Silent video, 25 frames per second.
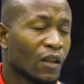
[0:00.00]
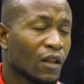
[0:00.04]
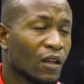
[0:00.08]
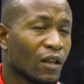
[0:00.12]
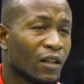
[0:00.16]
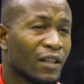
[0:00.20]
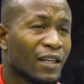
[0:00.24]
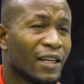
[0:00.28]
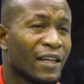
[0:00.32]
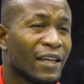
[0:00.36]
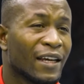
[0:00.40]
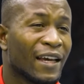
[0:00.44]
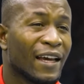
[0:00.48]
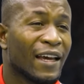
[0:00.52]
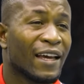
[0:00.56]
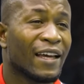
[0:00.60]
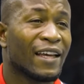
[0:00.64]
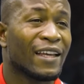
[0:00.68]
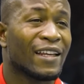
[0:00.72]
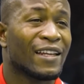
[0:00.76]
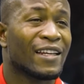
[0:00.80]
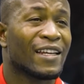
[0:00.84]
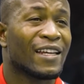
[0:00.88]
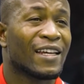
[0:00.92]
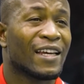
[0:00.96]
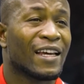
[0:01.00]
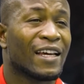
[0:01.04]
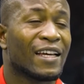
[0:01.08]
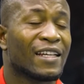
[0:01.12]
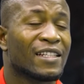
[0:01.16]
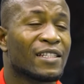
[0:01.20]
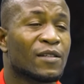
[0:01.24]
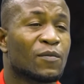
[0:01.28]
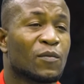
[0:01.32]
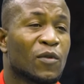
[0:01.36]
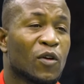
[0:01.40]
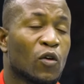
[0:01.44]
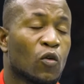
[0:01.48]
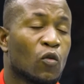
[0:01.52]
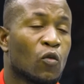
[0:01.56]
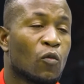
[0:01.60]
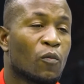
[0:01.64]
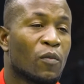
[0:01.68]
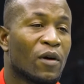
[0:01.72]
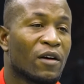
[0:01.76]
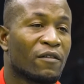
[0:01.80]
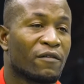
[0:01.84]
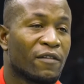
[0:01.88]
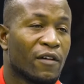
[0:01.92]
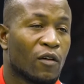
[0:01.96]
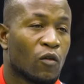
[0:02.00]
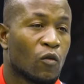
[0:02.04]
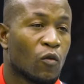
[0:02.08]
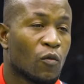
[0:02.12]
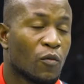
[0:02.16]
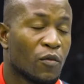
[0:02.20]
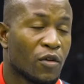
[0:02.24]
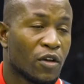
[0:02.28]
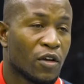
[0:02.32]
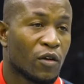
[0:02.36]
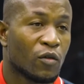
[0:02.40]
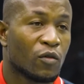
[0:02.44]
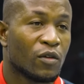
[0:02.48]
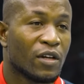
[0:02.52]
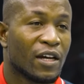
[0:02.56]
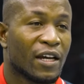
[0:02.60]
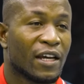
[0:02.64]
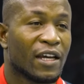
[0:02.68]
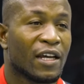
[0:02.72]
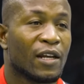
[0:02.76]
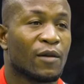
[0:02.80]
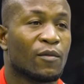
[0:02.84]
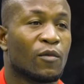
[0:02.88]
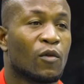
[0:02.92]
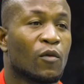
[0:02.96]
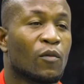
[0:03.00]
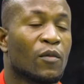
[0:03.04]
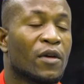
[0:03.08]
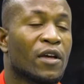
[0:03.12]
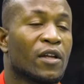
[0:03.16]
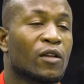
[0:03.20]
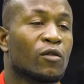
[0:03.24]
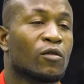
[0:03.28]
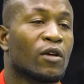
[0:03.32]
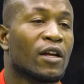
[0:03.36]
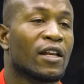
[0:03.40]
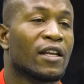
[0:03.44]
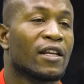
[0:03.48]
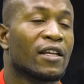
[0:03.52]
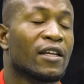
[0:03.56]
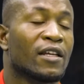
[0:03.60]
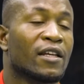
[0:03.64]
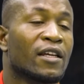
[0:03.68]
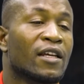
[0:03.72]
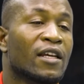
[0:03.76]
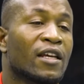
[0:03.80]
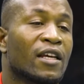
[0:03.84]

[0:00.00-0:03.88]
ninguém, ninguém se preocupava comigo naquele momento ali.